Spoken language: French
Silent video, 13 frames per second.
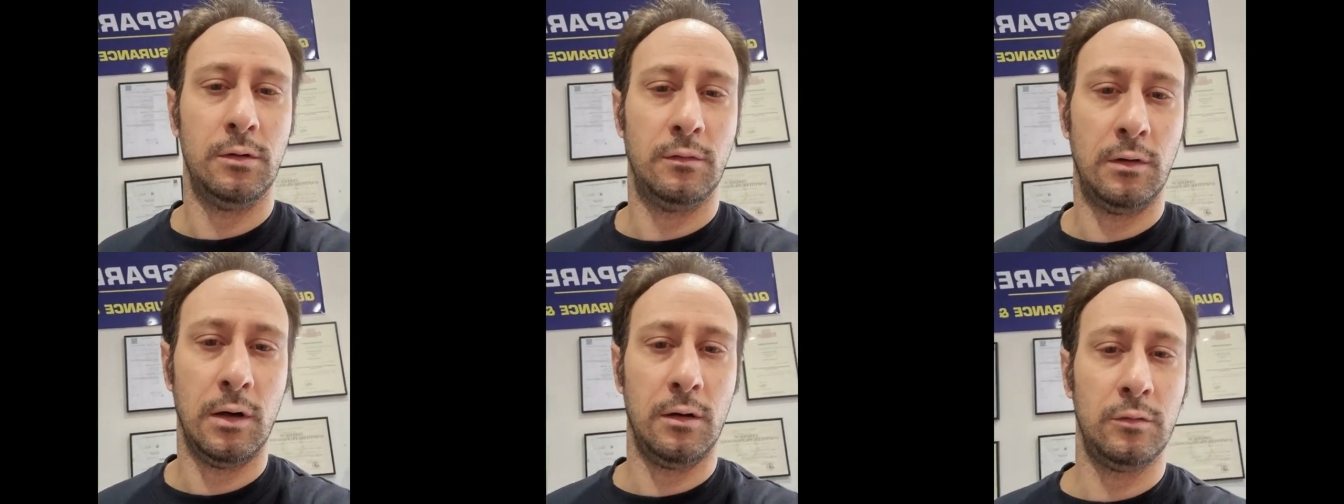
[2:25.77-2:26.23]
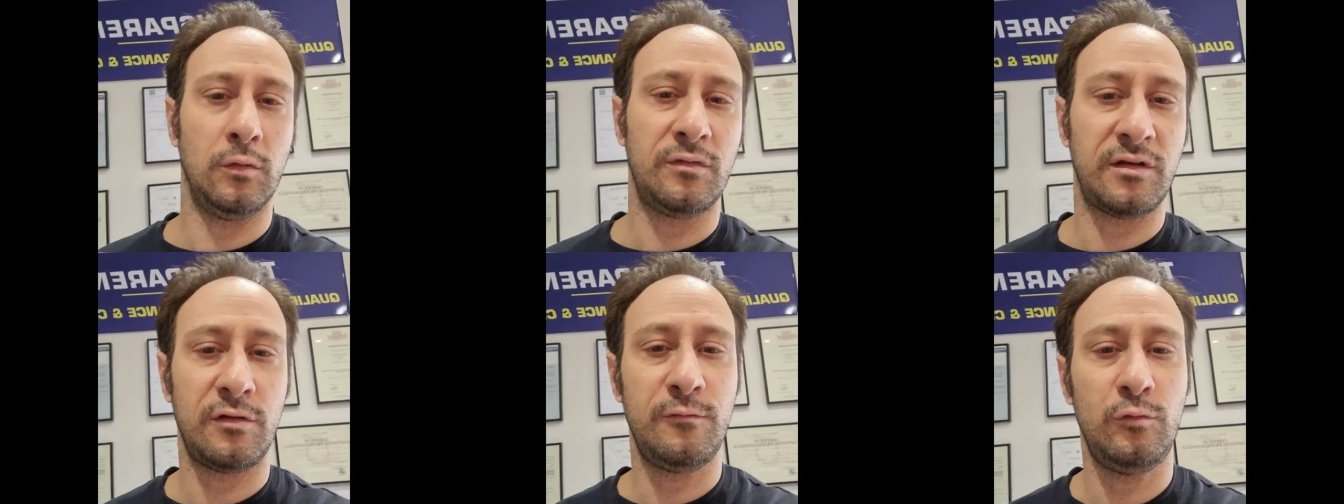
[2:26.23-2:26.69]
Voilà, donc
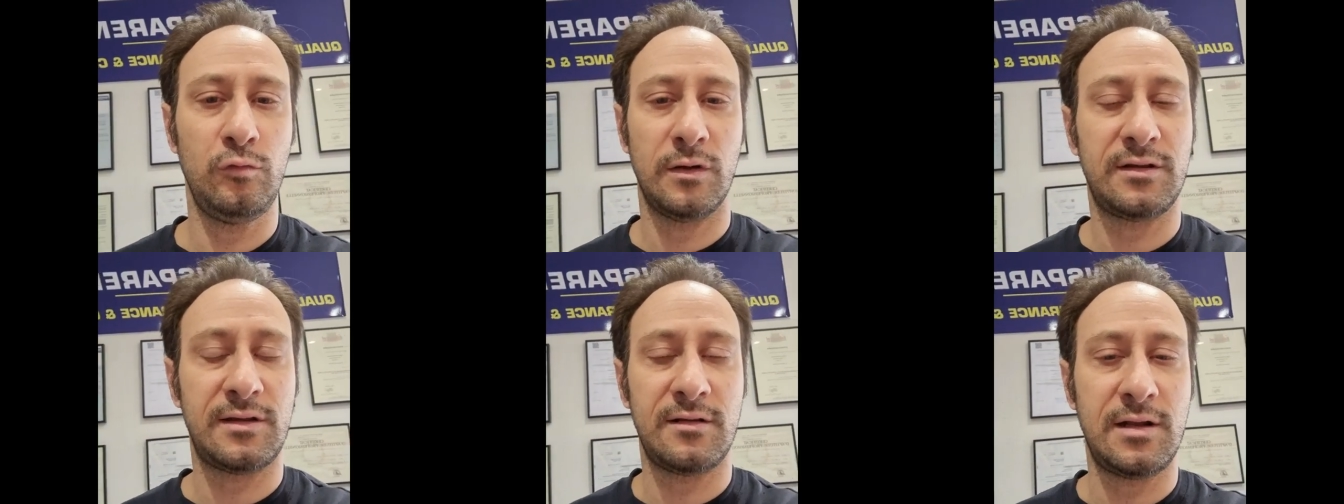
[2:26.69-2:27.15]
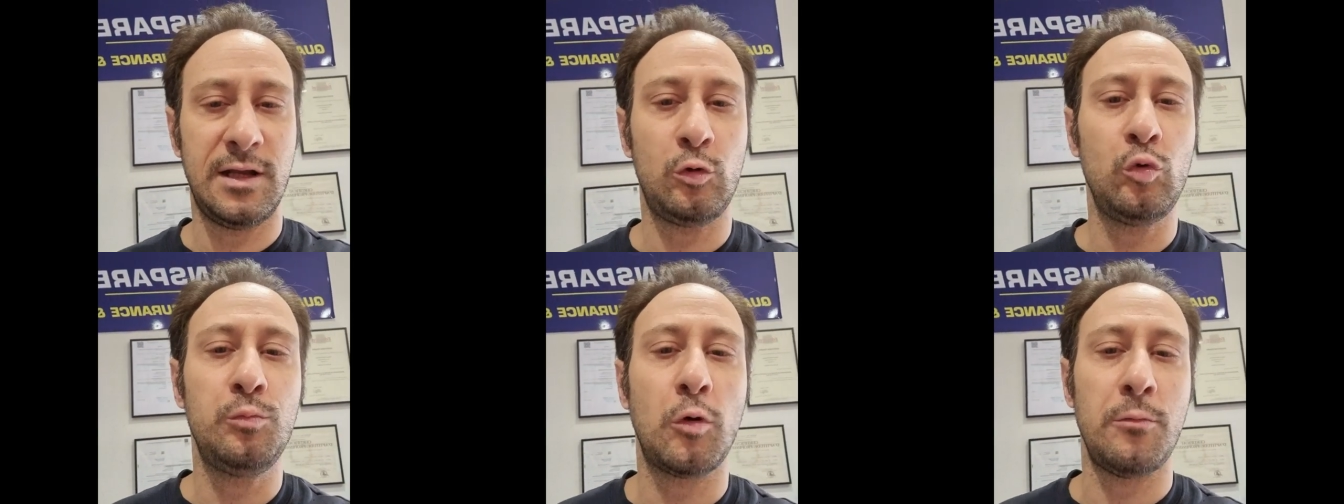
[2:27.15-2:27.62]
ça doit être les
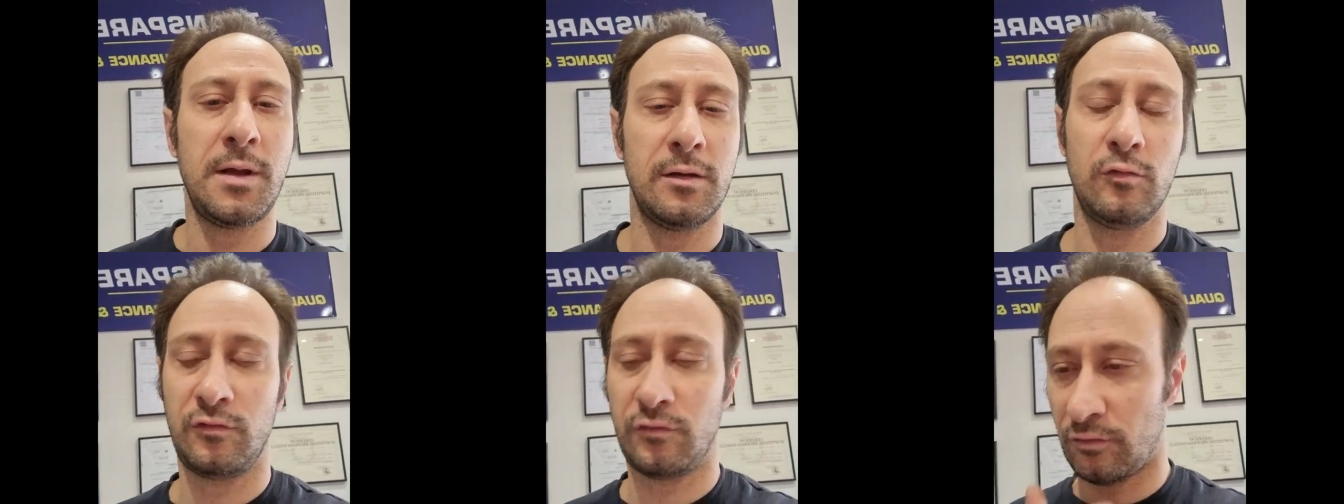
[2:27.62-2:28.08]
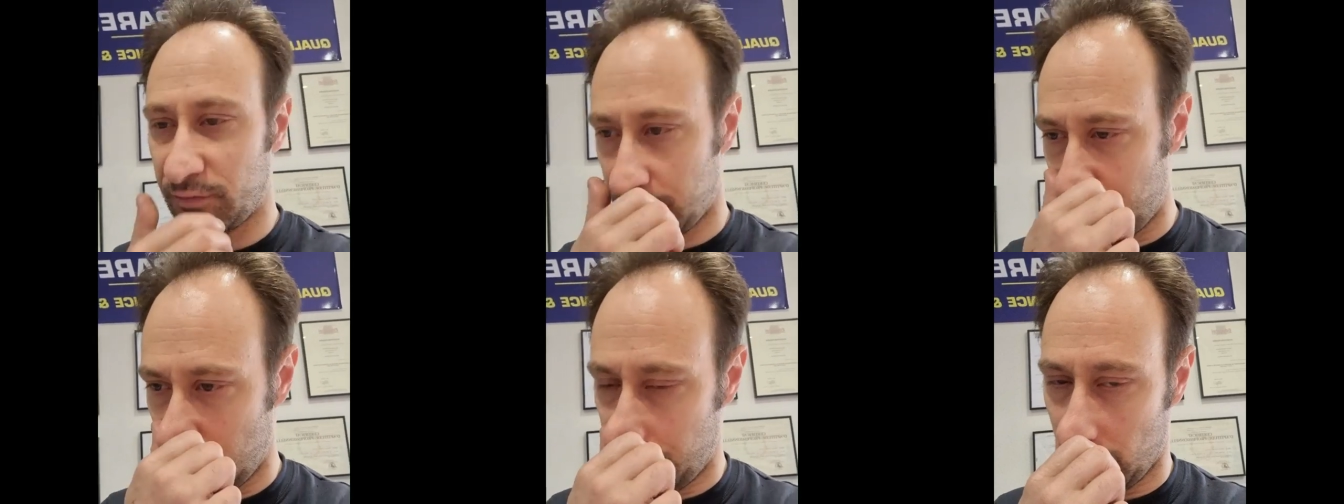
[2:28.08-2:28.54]
toutes premières
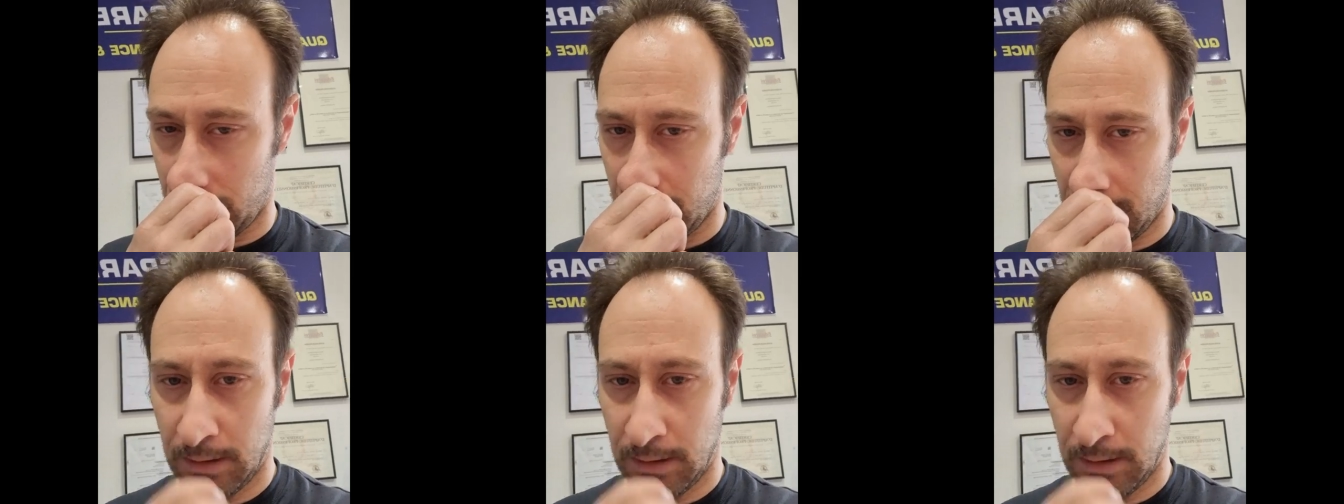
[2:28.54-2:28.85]
207, peu importe.